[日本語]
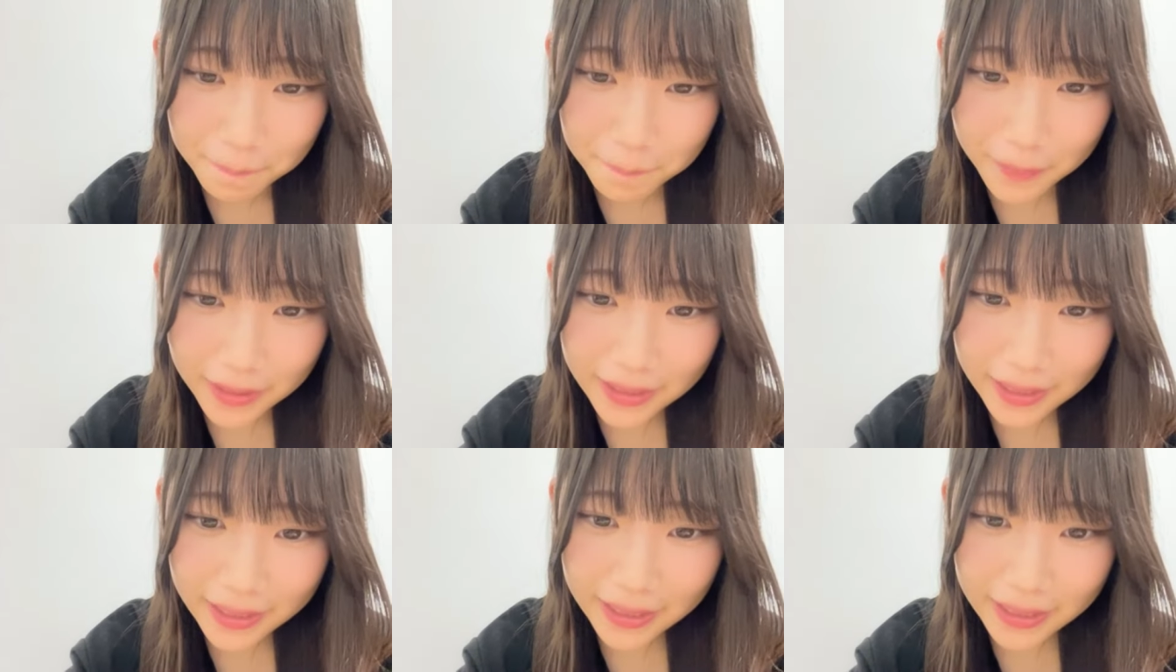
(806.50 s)
毎
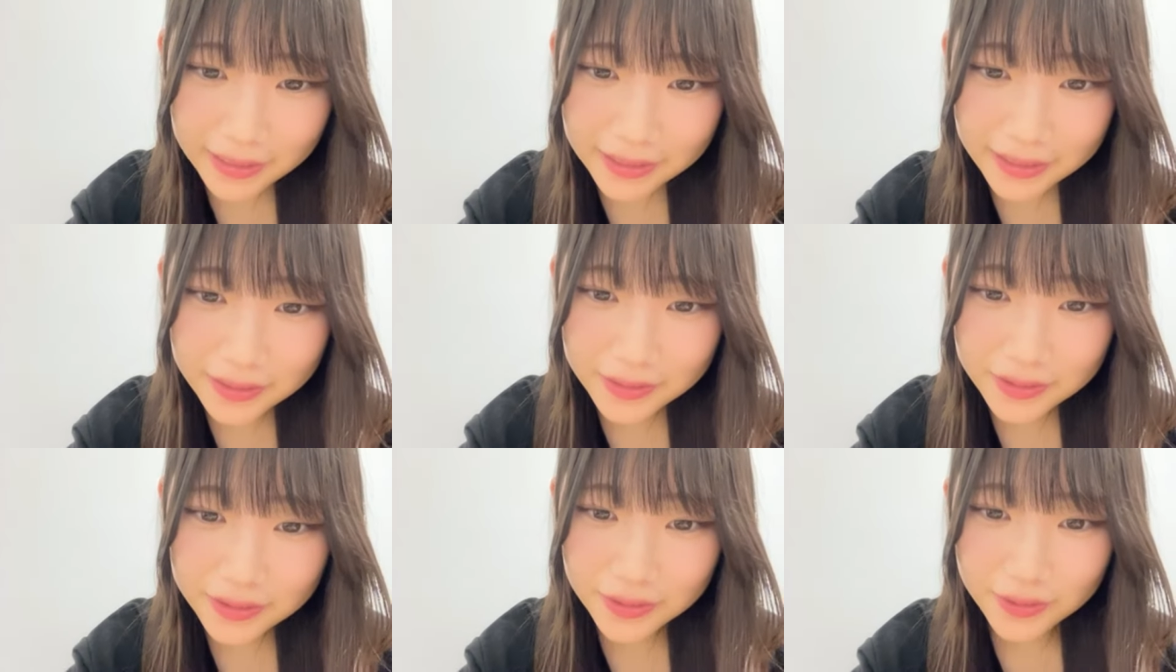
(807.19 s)
回
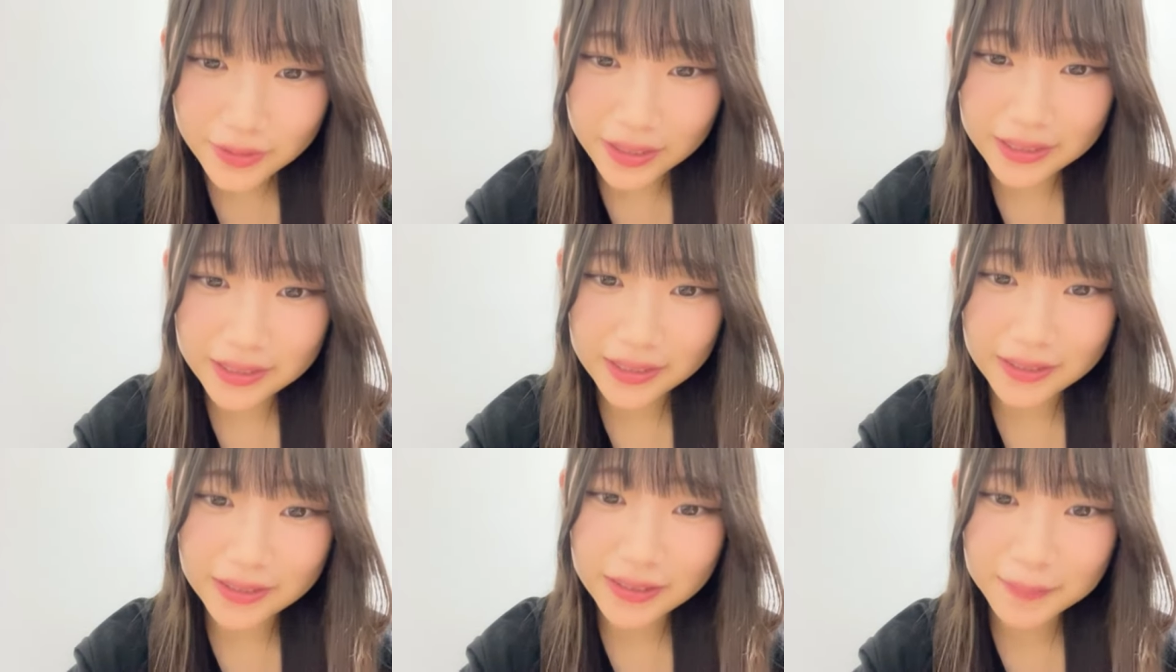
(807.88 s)
ランキング情報助
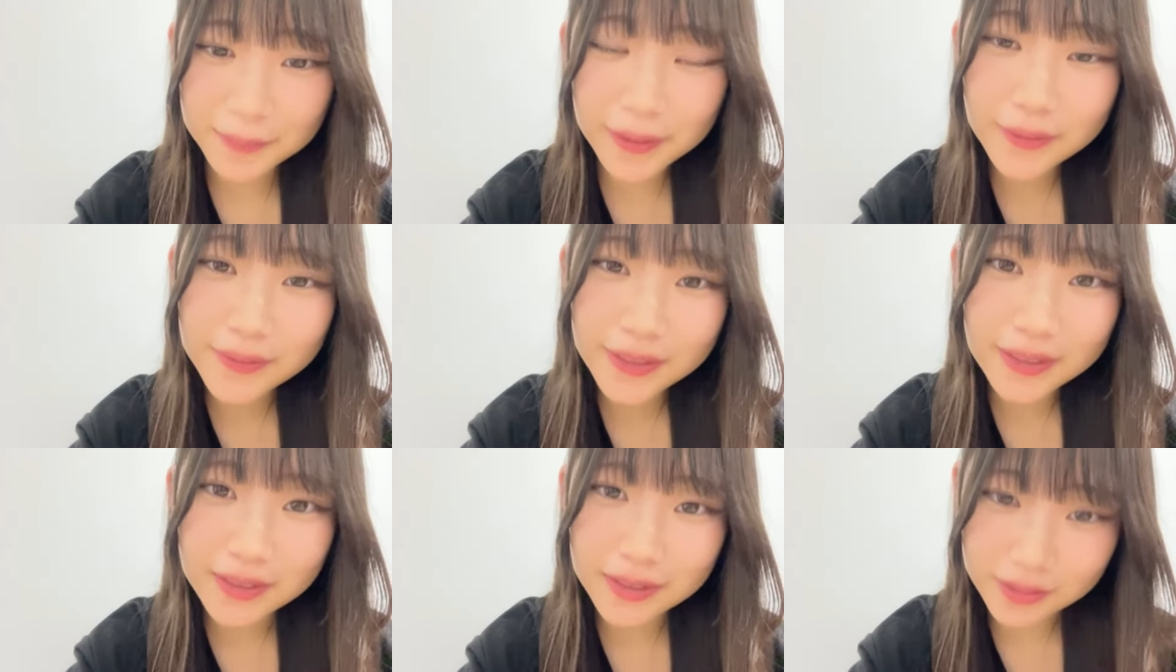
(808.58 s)
かるメールの
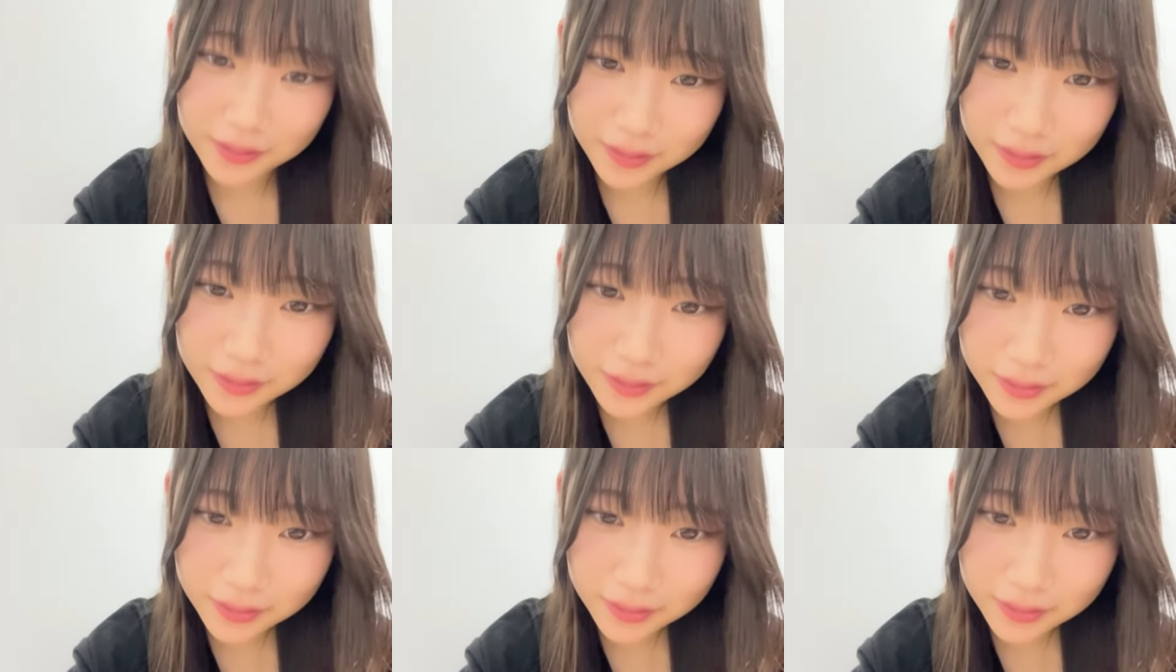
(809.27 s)
やつ